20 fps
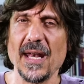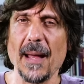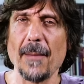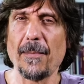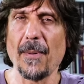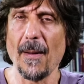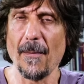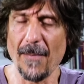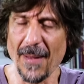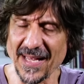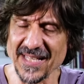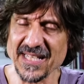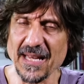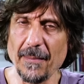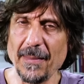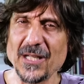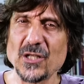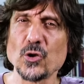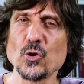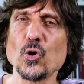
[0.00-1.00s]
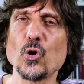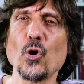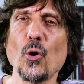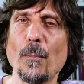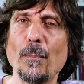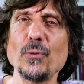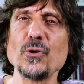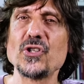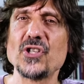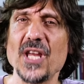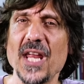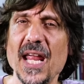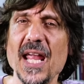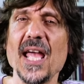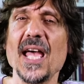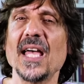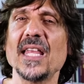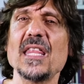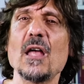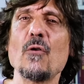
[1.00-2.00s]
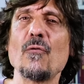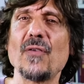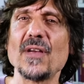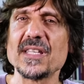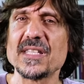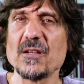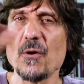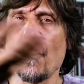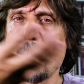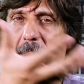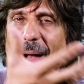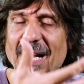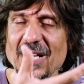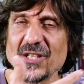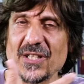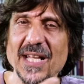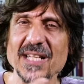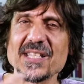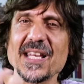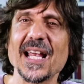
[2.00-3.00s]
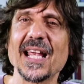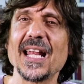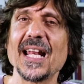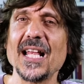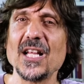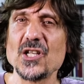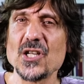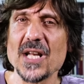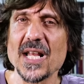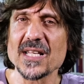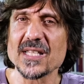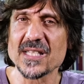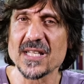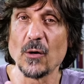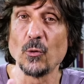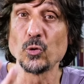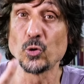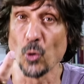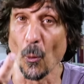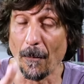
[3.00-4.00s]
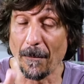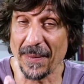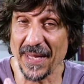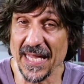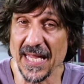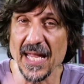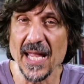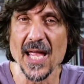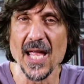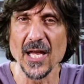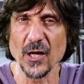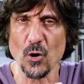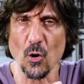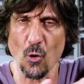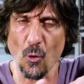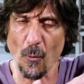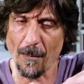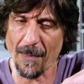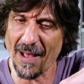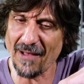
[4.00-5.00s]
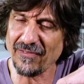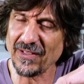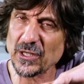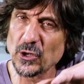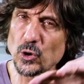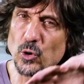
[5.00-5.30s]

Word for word: né? Basicamente do grupo G, não faziam parte dessa grande nação tupi que ocupava